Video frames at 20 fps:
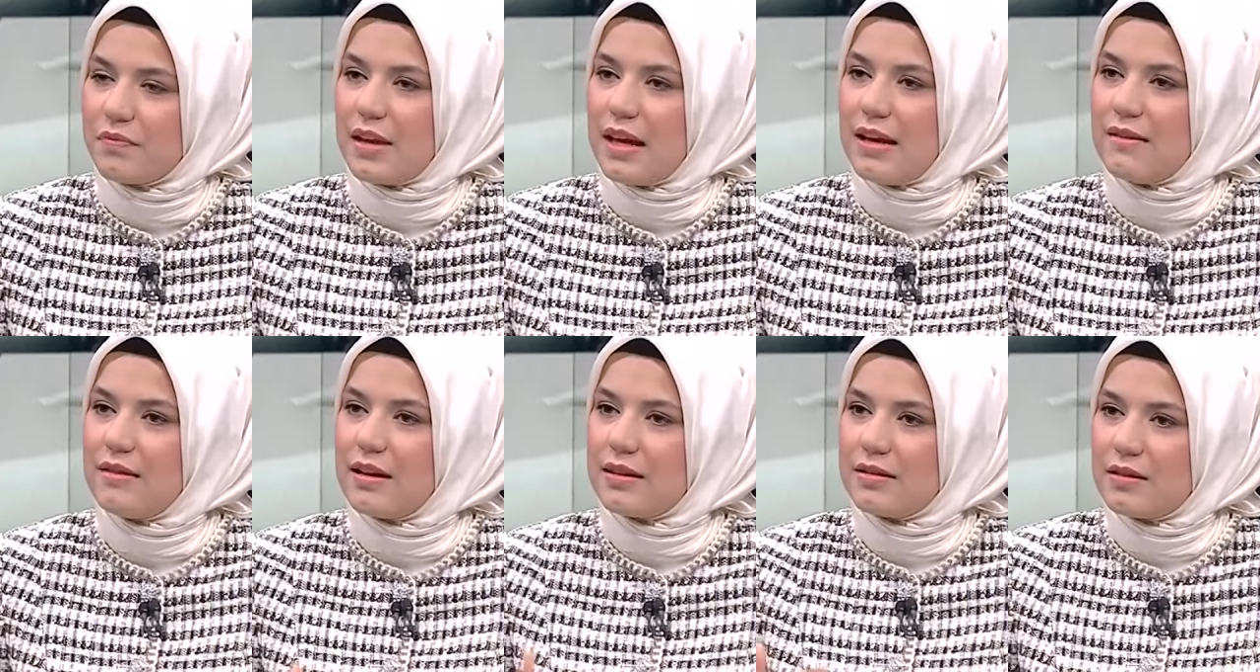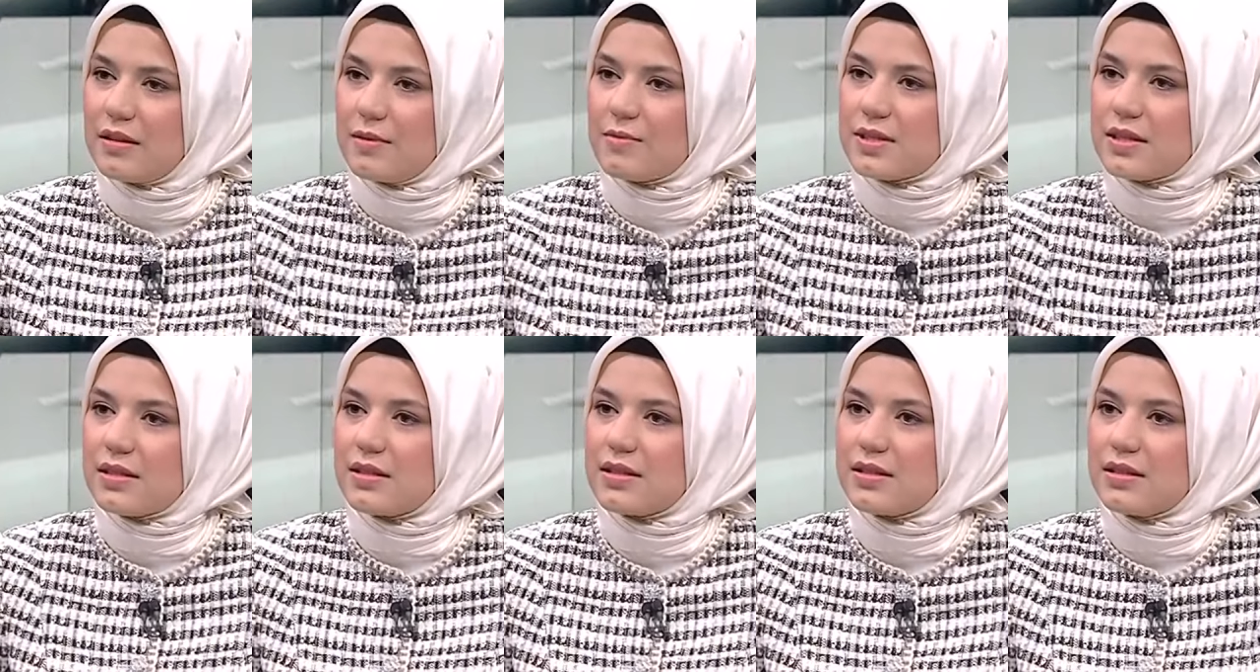
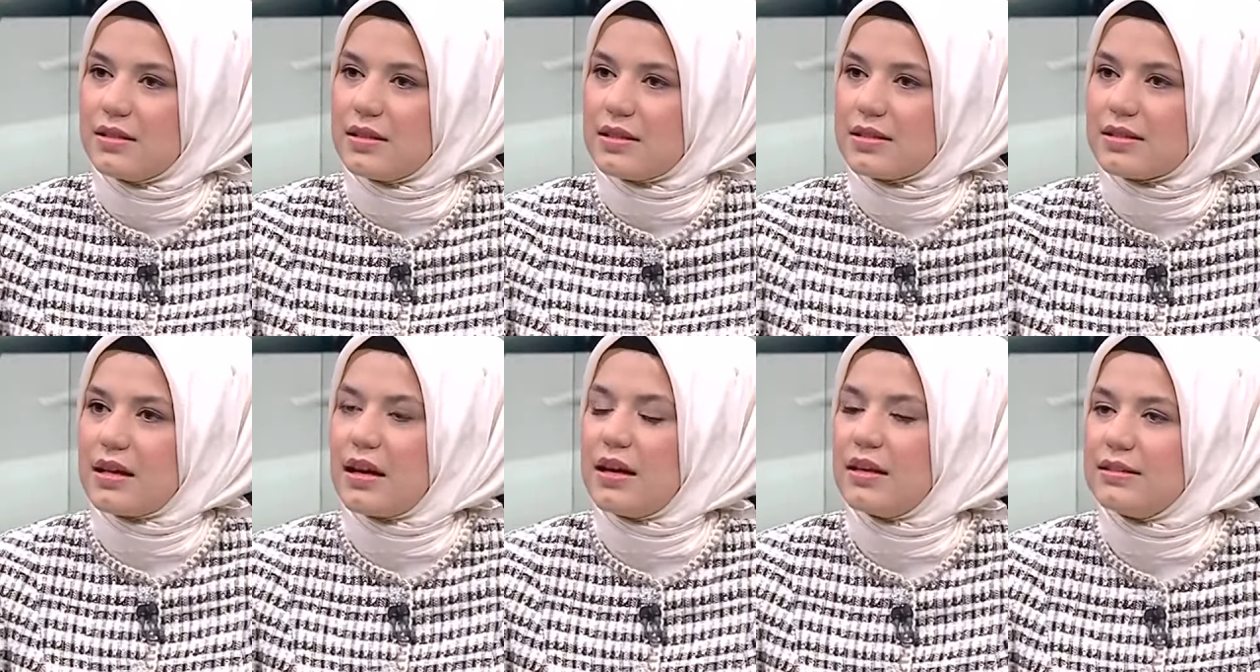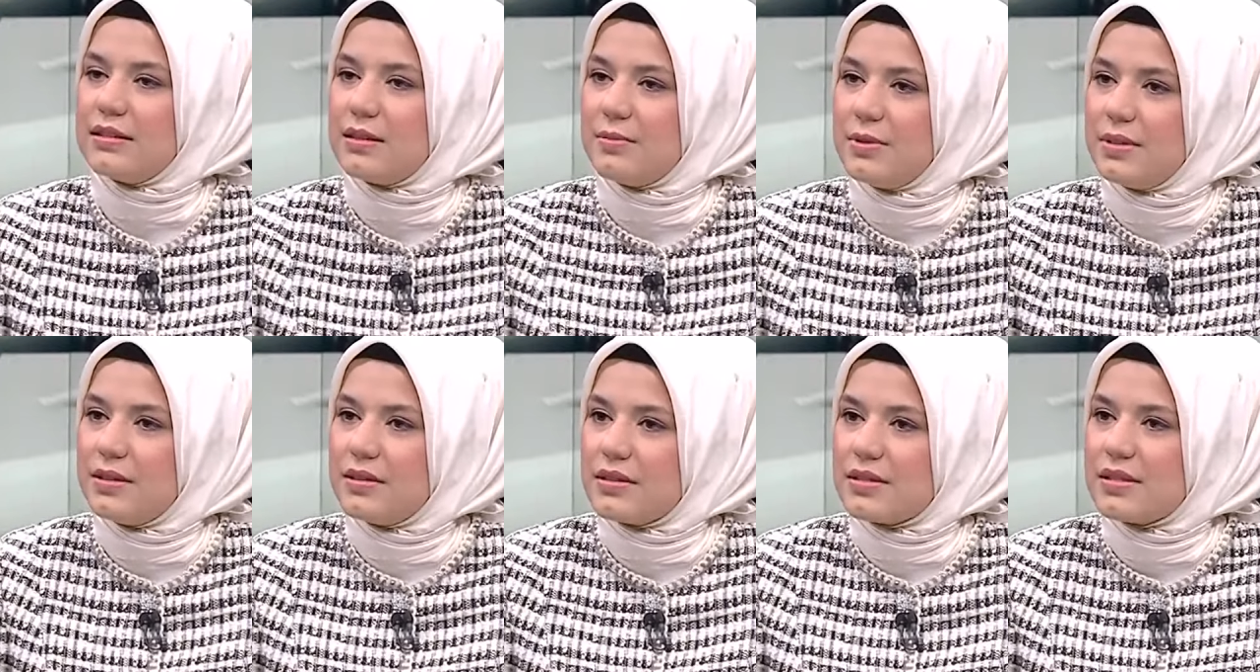evlatlarımıza nasıl izah
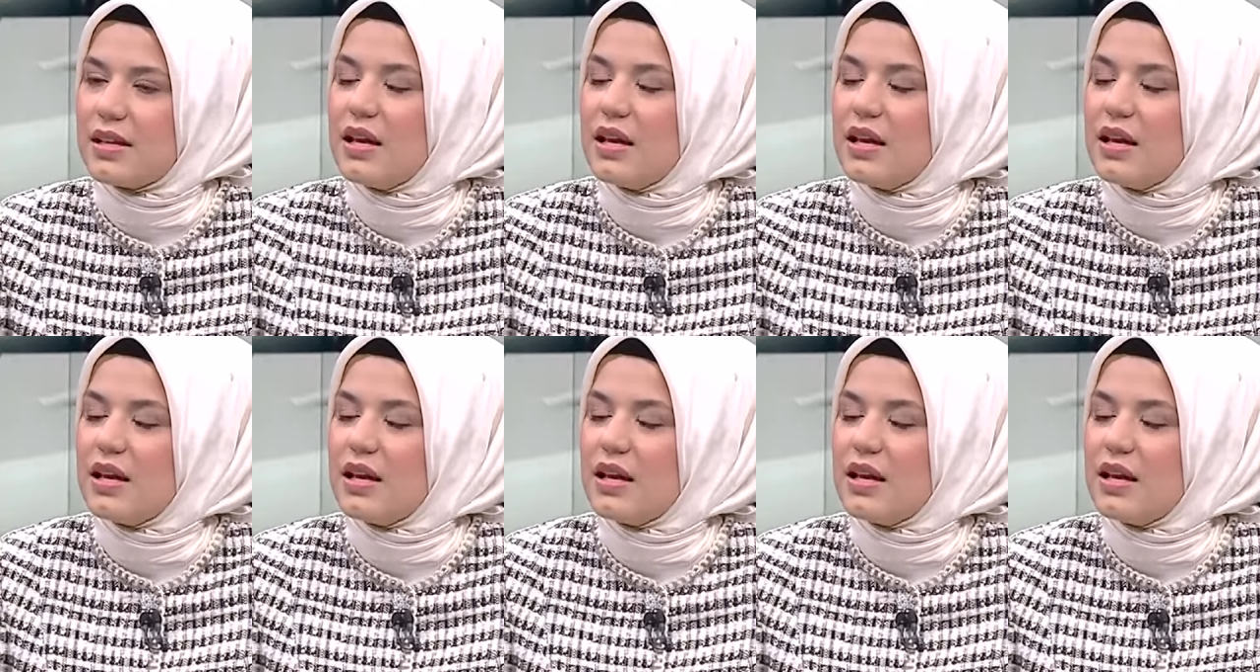edebiliriz?